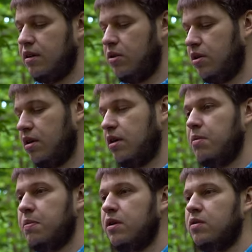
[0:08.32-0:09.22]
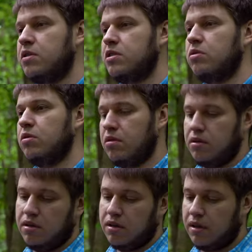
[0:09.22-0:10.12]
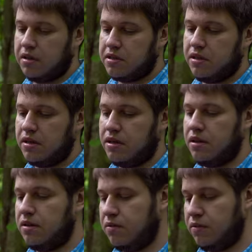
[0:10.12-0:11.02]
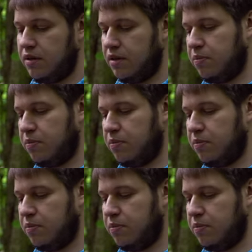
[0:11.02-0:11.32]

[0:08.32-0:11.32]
легкий кемпинговый стул. Если вы